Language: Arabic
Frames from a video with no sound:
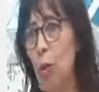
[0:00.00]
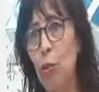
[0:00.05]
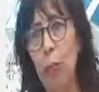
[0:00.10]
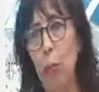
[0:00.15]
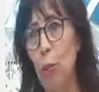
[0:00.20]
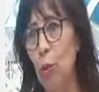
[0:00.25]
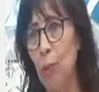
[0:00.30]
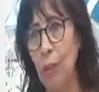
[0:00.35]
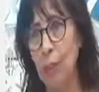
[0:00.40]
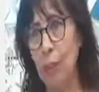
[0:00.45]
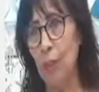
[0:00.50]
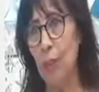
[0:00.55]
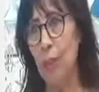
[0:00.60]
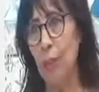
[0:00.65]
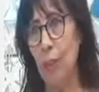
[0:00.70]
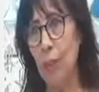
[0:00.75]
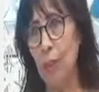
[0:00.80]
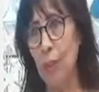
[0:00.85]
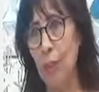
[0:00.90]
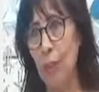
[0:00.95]
وما هو
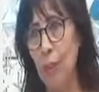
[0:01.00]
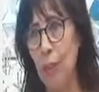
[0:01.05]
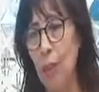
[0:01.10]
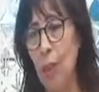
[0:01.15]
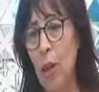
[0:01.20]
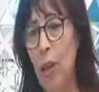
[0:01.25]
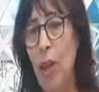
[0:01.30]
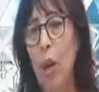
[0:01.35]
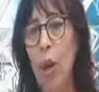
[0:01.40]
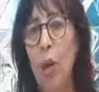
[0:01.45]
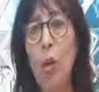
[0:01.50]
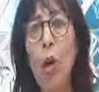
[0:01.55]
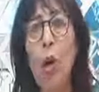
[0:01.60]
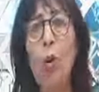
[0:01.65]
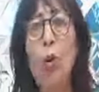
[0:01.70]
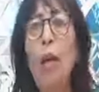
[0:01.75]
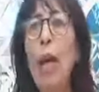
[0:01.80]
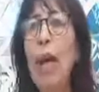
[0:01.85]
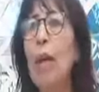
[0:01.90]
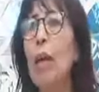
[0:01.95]
سطحي
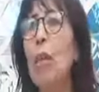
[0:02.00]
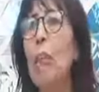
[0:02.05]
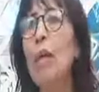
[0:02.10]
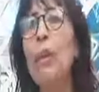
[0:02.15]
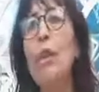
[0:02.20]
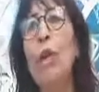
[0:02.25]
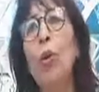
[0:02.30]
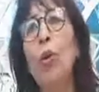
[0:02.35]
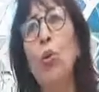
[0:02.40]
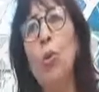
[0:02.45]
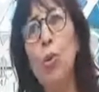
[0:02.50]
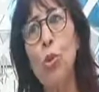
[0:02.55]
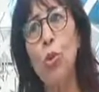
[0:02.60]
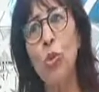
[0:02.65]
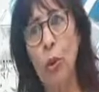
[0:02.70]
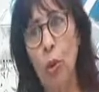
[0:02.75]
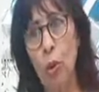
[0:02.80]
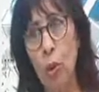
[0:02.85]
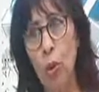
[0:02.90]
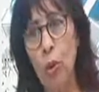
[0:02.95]
وهناك من يغوص
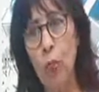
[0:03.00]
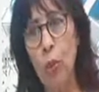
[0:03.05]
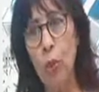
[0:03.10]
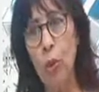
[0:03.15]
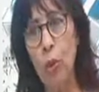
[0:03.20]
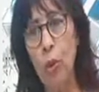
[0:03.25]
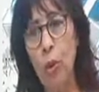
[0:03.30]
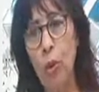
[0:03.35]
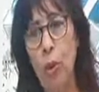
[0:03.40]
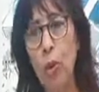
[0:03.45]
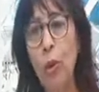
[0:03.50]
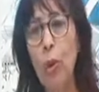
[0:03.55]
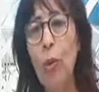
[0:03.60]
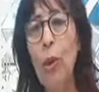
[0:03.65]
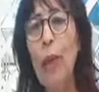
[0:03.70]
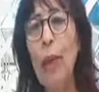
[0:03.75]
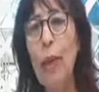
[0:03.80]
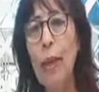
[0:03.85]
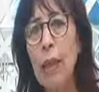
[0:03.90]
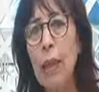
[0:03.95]
في العمق
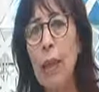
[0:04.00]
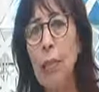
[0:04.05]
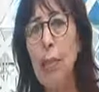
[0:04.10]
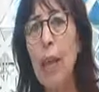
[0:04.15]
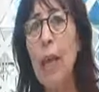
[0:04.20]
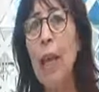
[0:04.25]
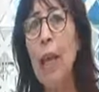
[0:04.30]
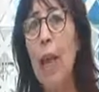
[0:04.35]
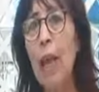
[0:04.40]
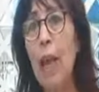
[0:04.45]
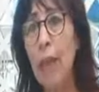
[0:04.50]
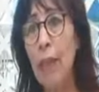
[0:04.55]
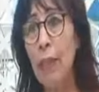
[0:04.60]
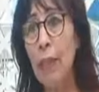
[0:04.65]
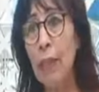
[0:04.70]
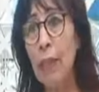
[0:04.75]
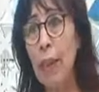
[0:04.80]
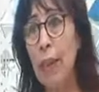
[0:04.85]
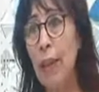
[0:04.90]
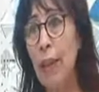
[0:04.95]
ولكن ما
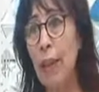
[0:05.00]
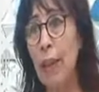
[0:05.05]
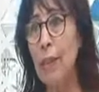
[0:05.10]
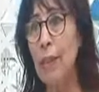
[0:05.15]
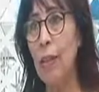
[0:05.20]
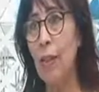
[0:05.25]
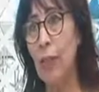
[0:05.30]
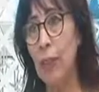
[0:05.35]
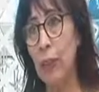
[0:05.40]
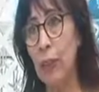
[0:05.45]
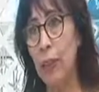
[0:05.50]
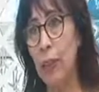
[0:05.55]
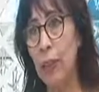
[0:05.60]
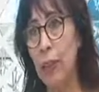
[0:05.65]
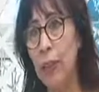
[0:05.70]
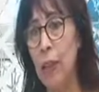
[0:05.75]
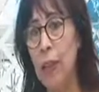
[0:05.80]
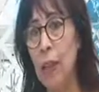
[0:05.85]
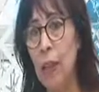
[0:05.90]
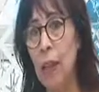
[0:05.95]
لاحظناه للأسف
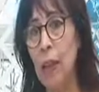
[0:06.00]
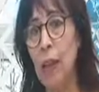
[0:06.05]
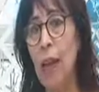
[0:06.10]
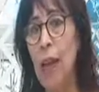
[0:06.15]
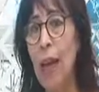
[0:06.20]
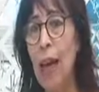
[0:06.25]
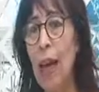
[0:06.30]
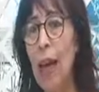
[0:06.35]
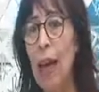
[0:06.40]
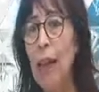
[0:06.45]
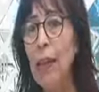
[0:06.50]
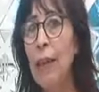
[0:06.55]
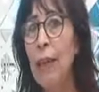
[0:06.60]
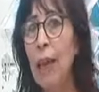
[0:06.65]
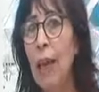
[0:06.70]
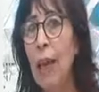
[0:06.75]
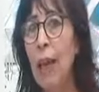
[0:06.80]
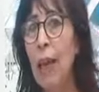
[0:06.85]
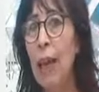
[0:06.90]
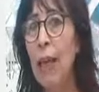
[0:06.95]
الشديد أن
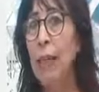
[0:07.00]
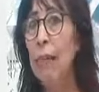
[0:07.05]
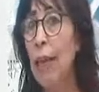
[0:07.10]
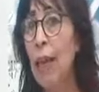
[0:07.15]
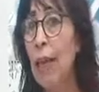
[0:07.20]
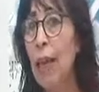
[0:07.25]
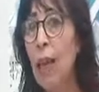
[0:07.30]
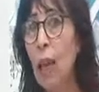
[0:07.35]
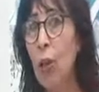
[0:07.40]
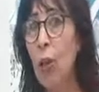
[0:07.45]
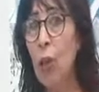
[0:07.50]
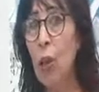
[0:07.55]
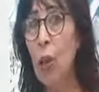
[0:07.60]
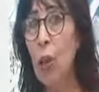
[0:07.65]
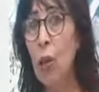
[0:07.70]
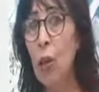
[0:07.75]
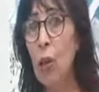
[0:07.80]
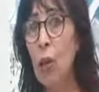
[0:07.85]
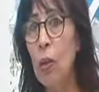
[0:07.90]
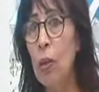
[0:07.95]

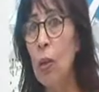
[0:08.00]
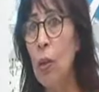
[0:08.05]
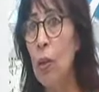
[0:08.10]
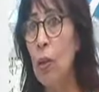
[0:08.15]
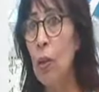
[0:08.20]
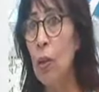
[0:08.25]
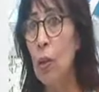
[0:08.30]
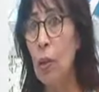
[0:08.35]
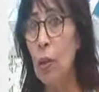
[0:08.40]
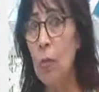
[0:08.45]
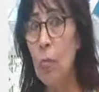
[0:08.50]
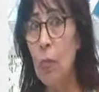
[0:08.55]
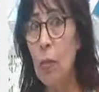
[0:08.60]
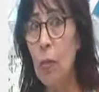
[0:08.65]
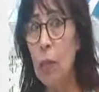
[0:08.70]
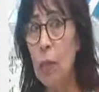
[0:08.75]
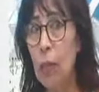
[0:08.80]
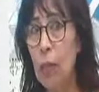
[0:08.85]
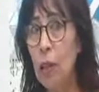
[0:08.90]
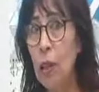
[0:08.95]
التناول
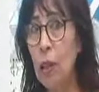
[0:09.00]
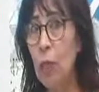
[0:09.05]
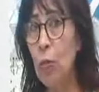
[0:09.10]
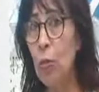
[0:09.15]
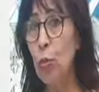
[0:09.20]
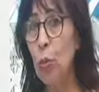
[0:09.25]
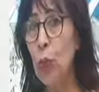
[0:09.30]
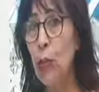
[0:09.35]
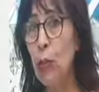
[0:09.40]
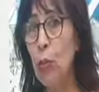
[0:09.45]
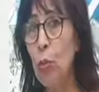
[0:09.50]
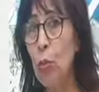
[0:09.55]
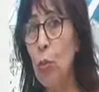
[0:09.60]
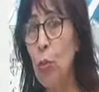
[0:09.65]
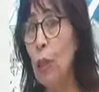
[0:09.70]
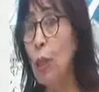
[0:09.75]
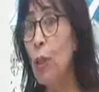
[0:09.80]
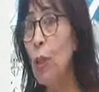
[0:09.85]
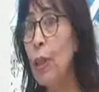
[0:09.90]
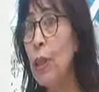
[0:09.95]
يعني
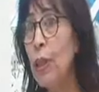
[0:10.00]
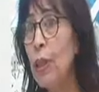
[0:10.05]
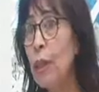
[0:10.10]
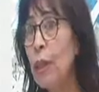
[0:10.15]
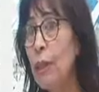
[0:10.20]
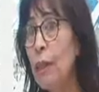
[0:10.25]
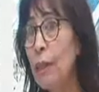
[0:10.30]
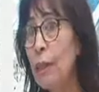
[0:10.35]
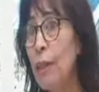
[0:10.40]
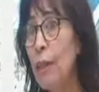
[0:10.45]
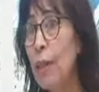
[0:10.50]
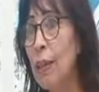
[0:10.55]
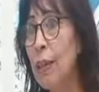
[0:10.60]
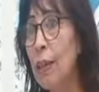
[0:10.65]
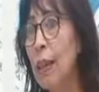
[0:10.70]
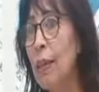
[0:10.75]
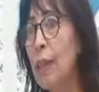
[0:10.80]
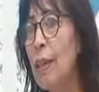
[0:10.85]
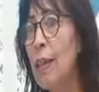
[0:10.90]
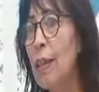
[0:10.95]
والرؤية إلى
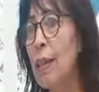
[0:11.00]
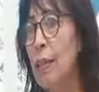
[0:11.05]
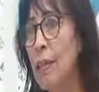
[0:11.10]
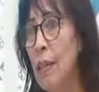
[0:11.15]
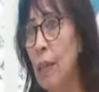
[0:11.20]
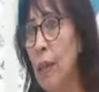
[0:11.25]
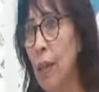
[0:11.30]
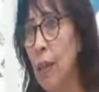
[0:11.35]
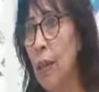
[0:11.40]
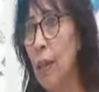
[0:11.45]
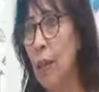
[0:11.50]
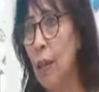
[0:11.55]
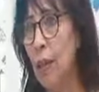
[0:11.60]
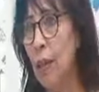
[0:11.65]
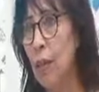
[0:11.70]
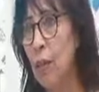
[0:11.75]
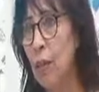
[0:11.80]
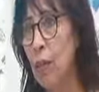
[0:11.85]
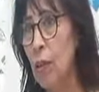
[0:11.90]
التاريخ كانت سطحية